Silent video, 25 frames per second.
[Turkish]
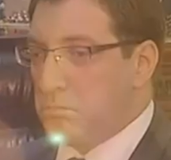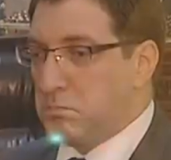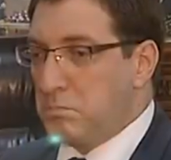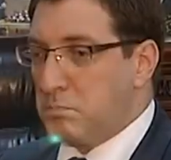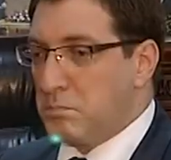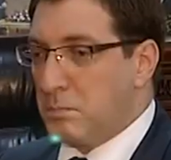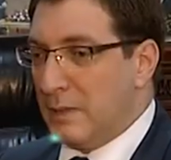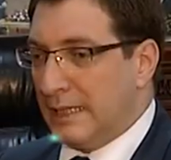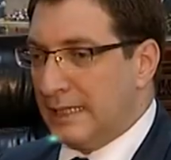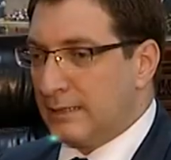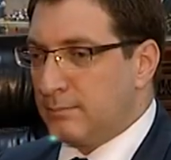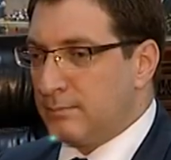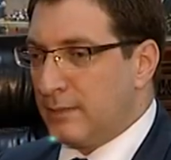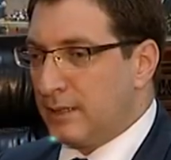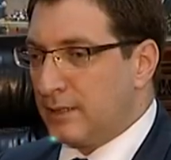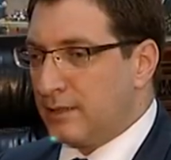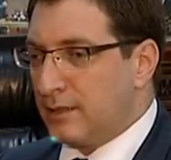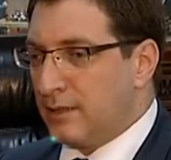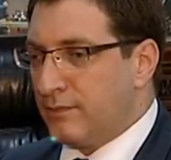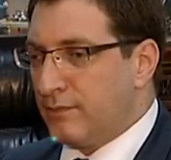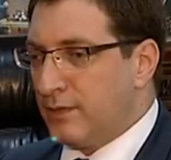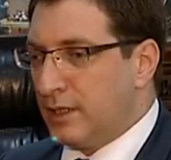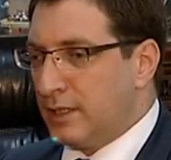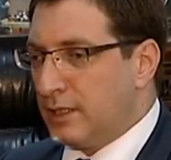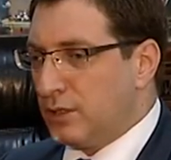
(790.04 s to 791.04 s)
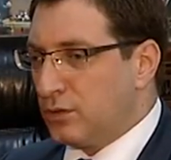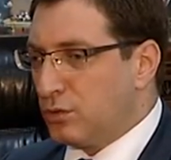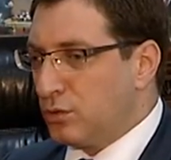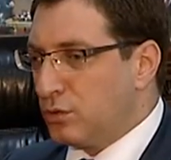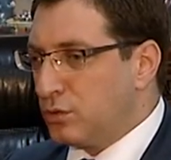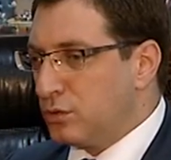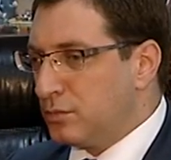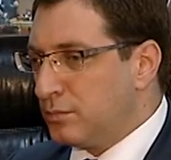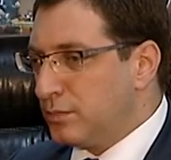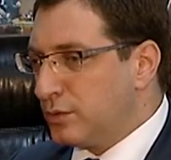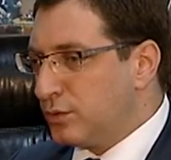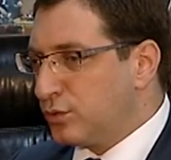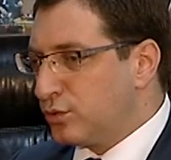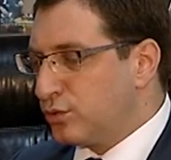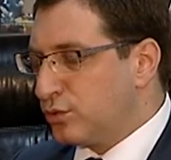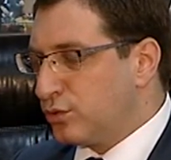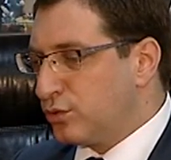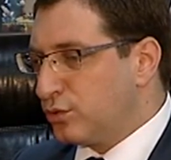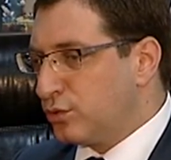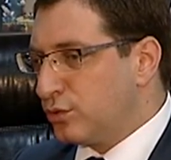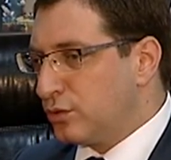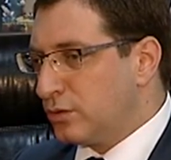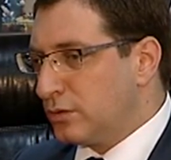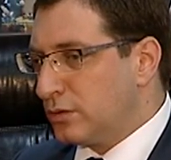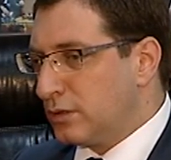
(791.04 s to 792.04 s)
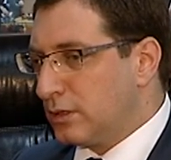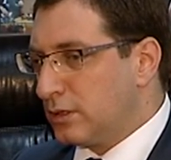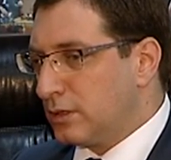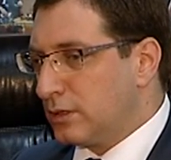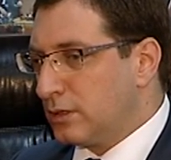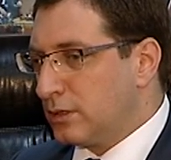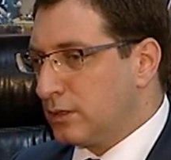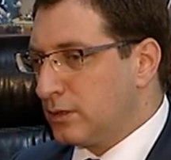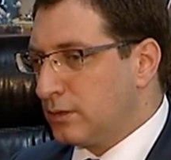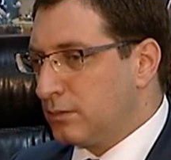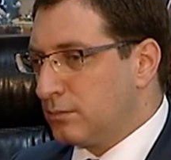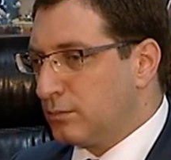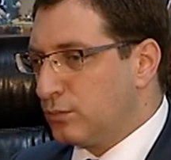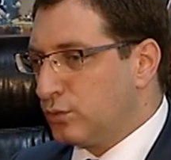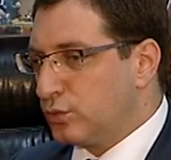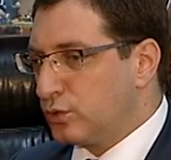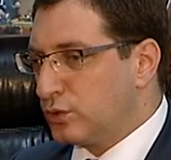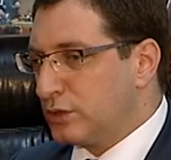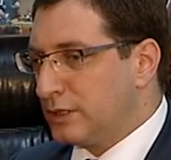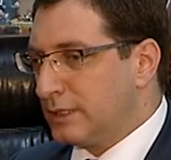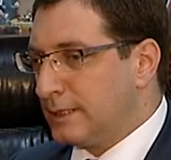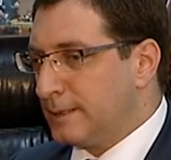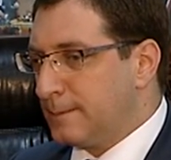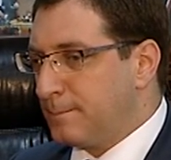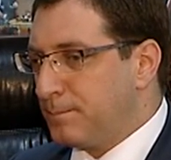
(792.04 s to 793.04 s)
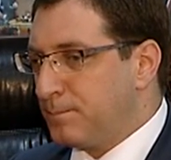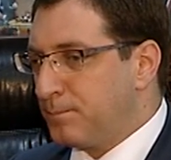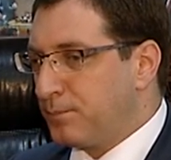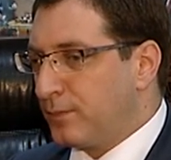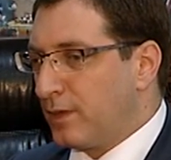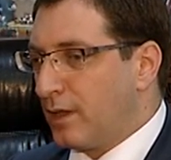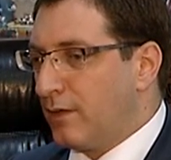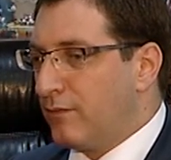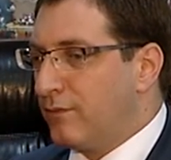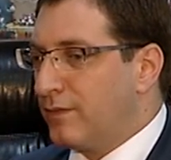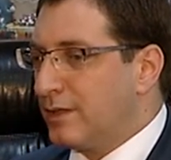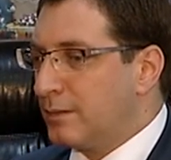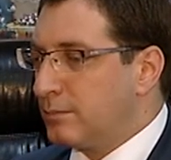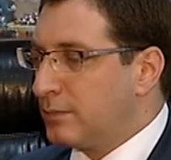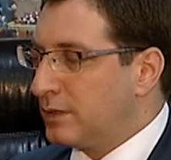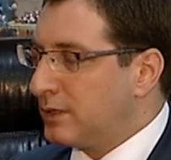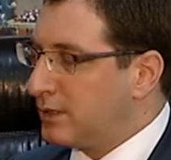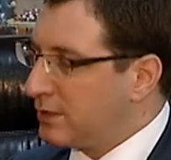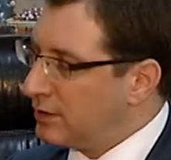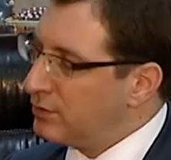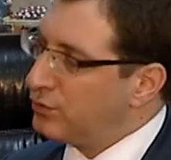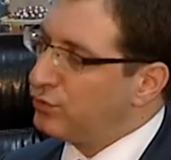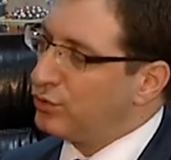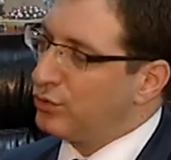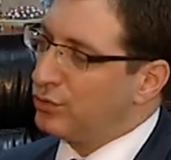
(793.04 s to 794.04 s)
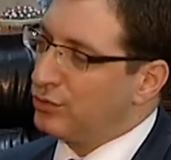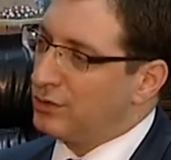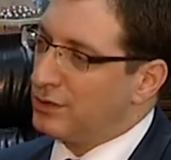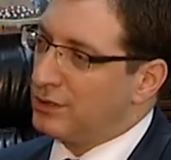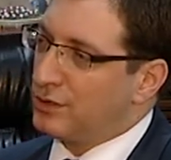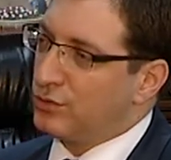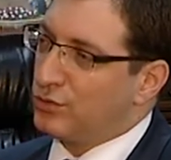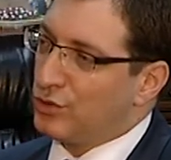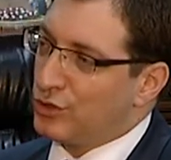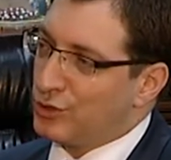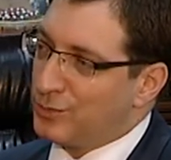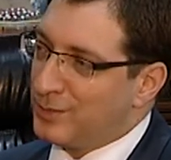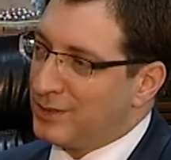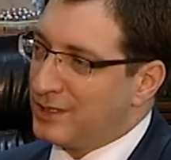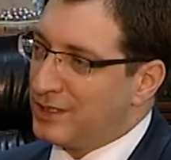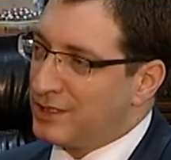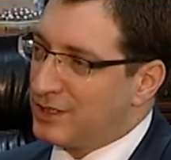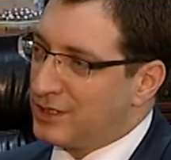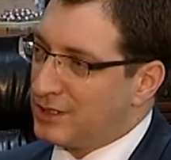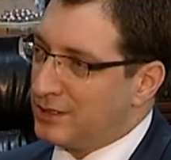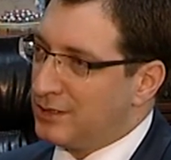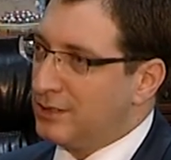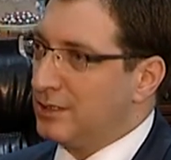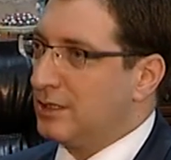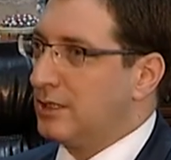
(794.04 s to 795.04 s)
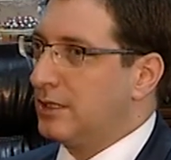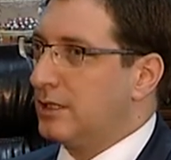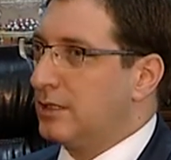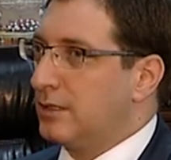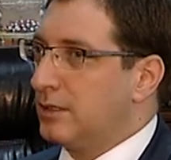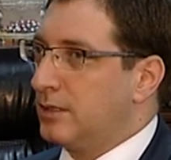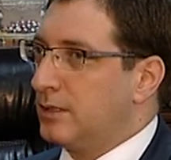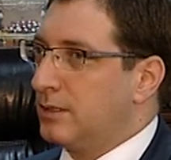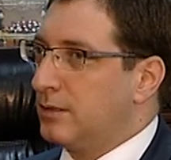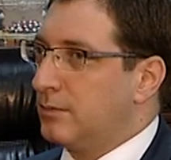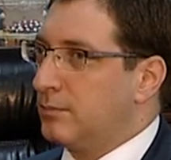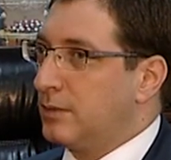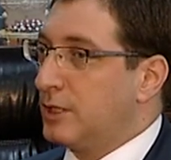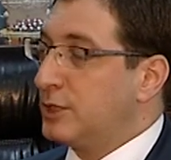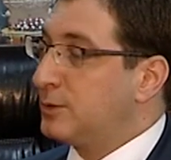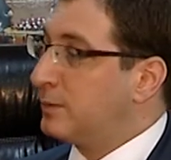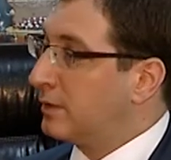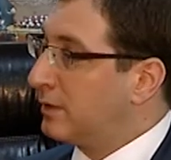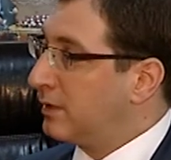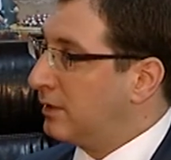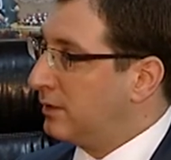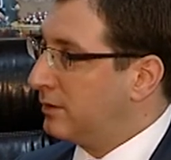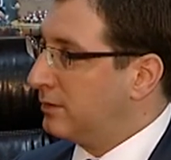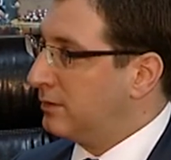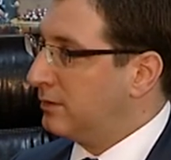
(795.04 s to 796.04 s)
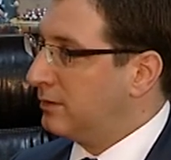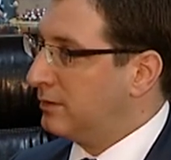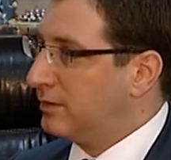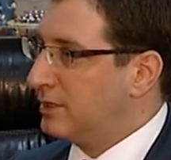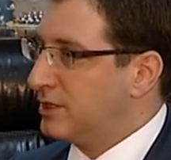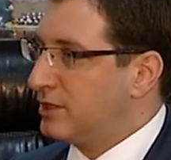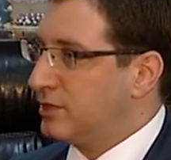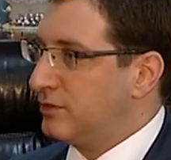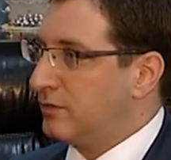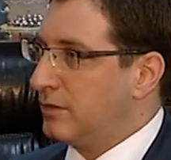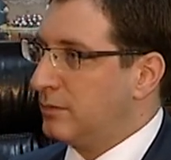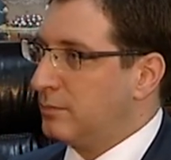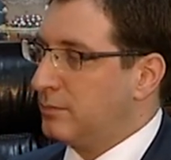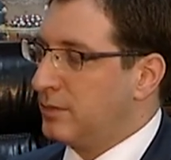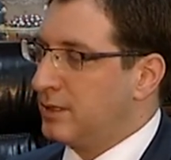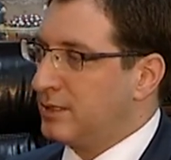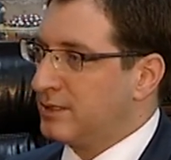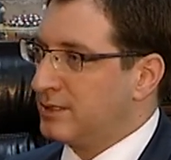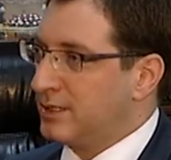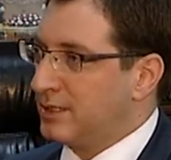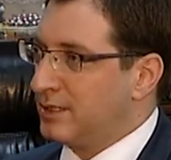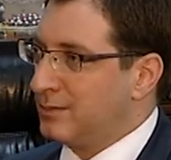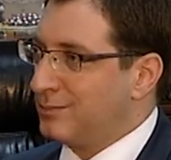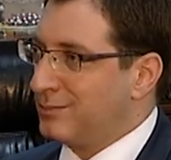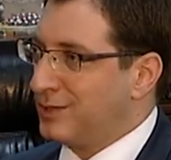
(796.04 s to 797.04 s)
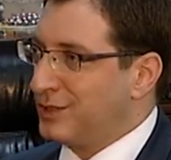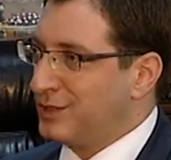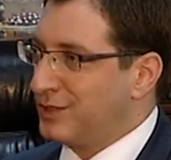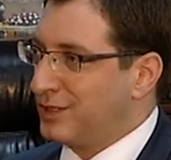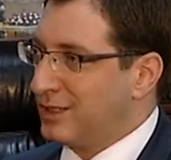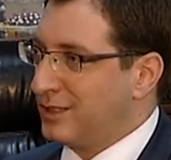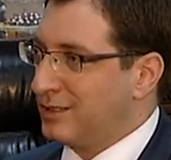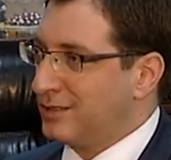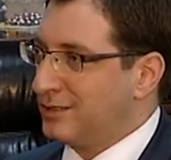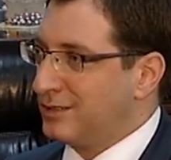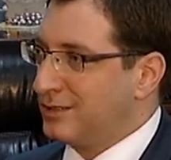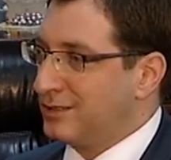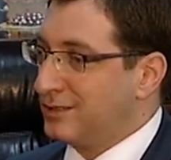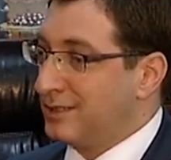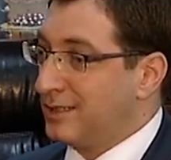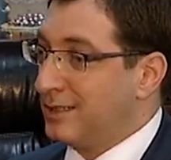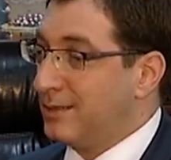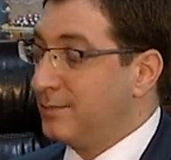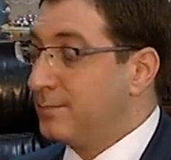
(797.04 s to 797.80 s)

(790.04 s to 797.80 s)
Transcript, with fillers: Belirtmekte fayda gördüğüm bir husus e, burada firmaların sorunlarını çözmek için e, Başbakan Neçevan Barzani'nin başkanlığında